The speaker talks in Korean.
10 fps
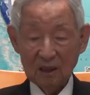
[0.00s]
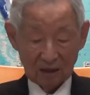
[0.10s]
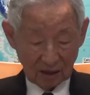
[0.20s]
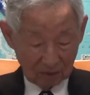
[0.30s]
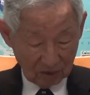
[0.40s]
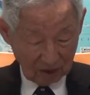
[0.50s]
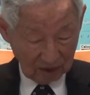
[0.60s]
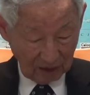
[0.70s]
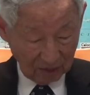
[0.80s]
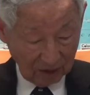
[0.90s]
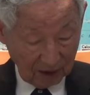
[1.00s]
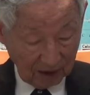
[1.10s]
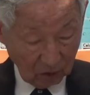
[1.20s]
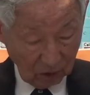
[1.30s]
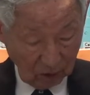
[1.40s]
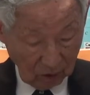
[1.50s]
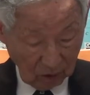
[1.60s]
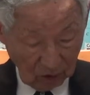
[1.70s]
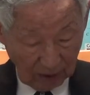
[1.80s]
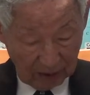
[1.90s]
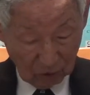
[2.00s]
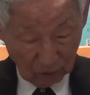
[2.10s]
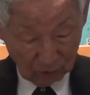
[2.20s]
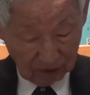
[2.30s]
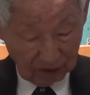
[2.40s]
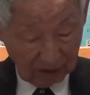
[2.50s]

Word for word: 이 사람들은 아메리카로 갈 준비를